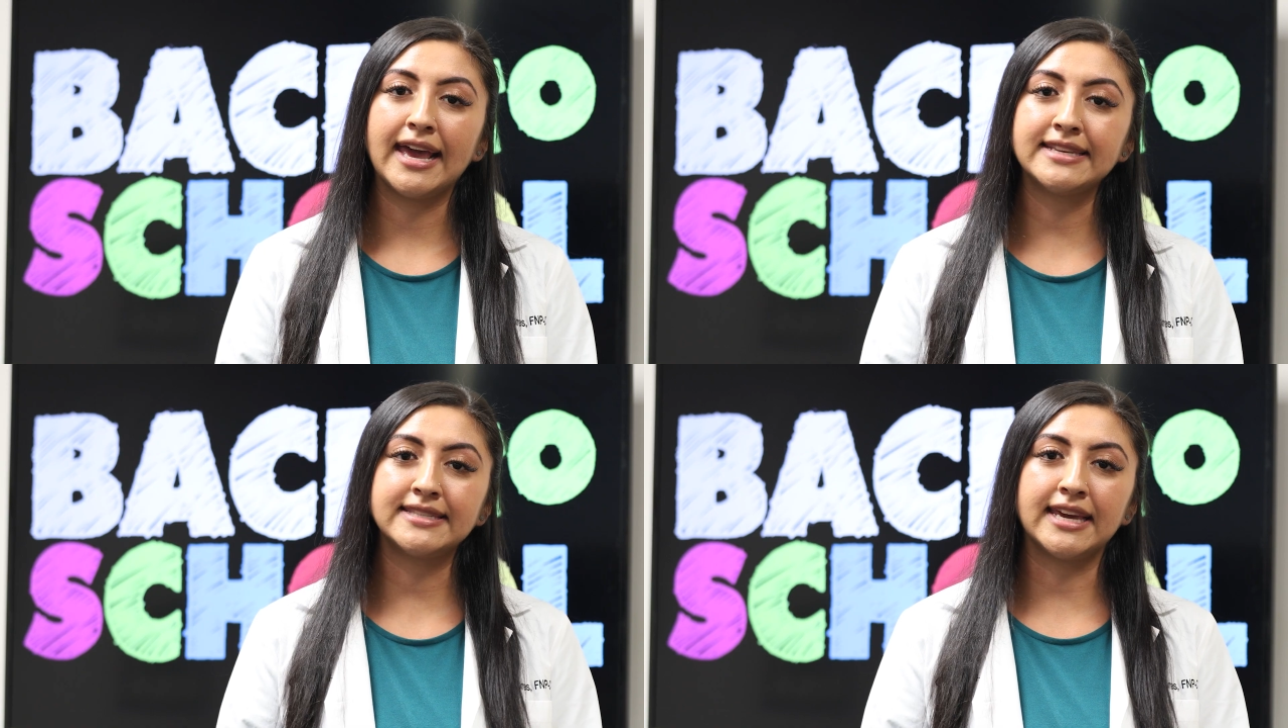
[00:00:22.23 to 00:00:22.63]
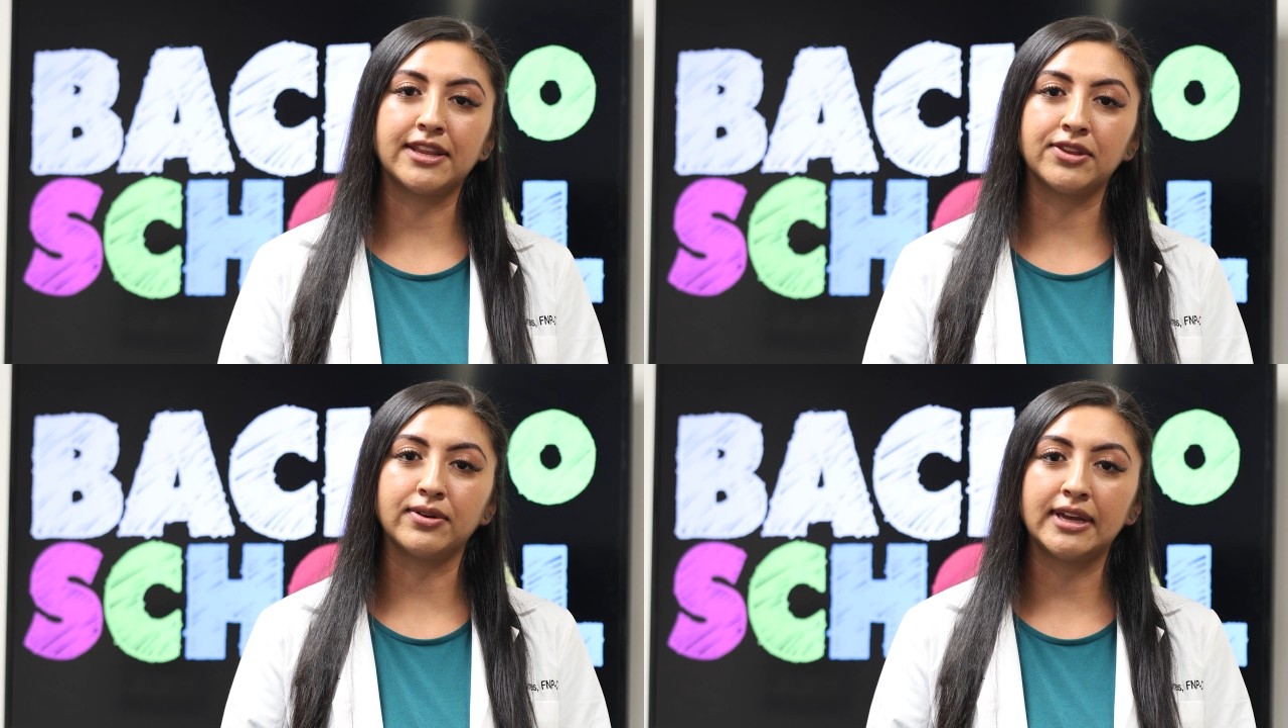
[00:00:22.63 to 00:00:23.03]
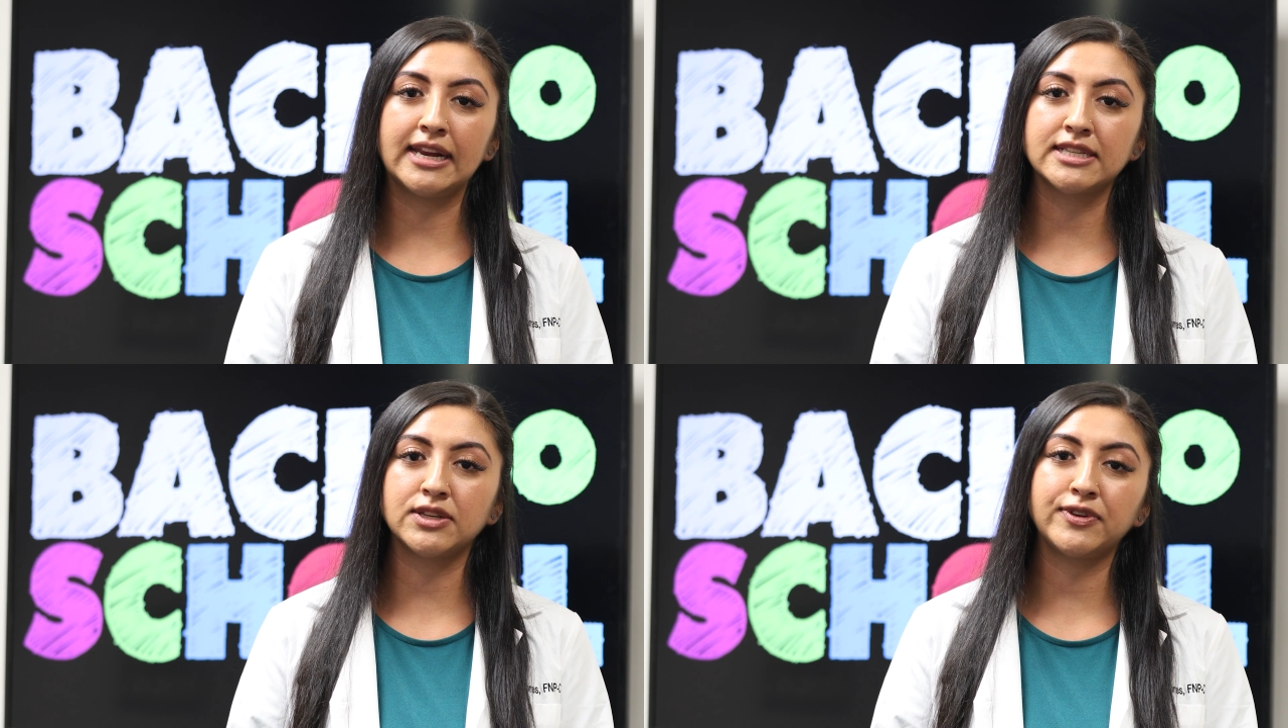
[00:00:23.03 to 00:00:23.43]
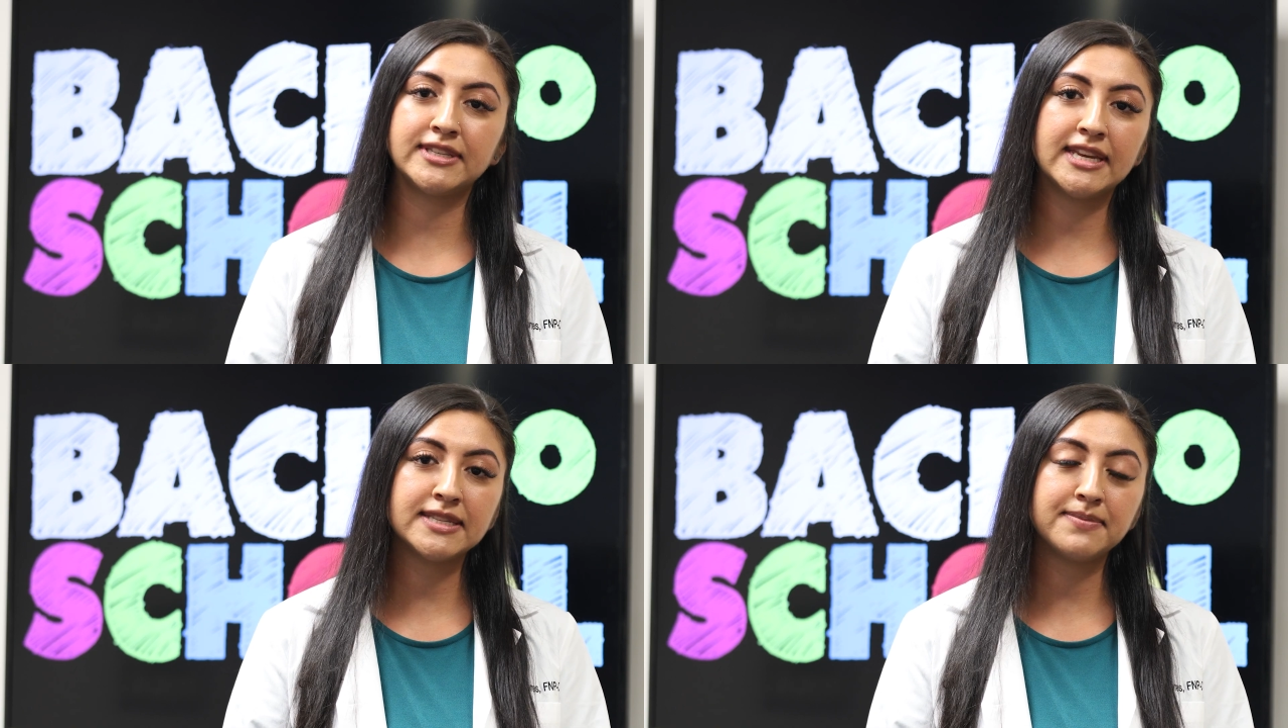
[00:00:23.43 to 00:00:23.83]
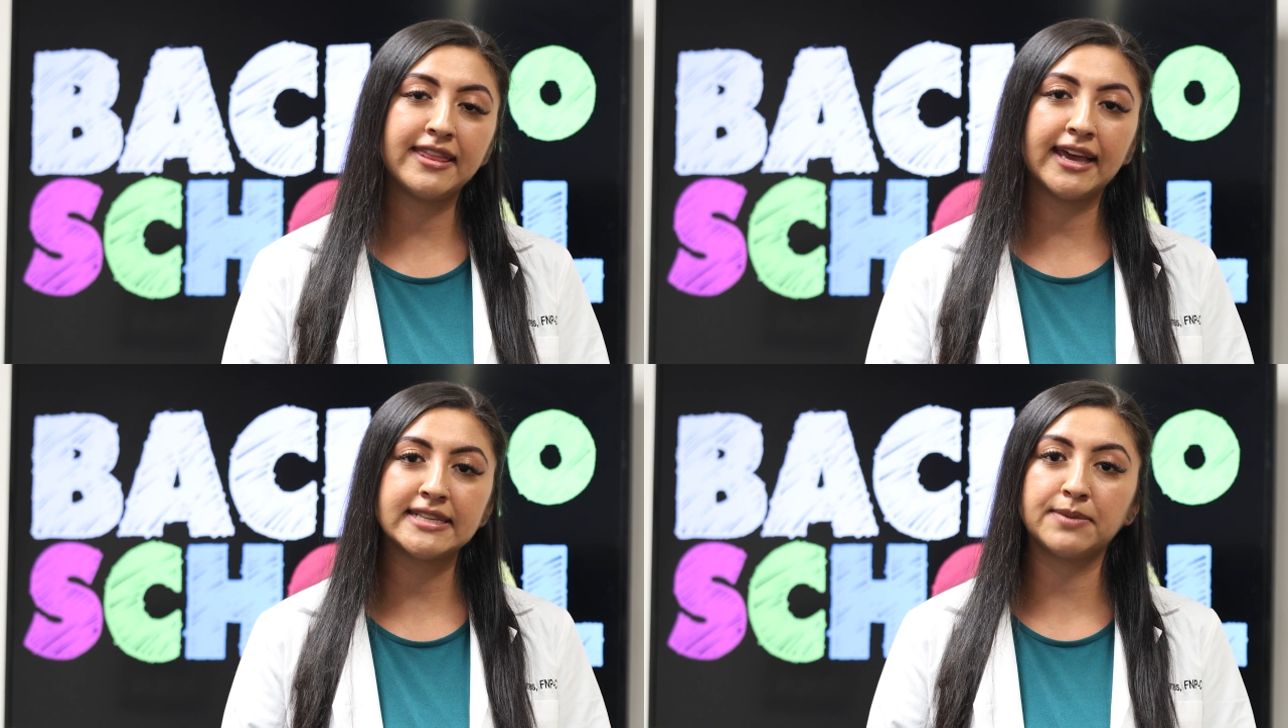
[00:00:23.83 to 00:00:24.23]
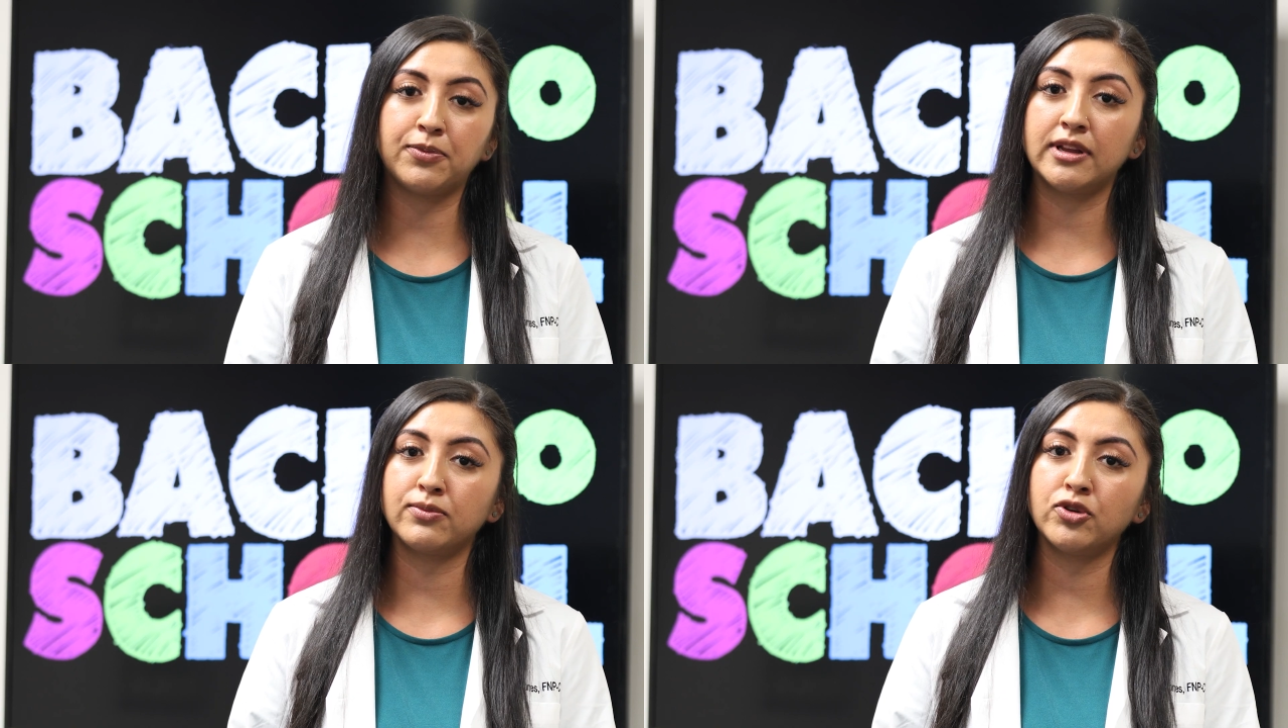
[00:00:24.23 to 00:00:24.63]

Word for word: Es cierto, y las oficinas médicas se ponen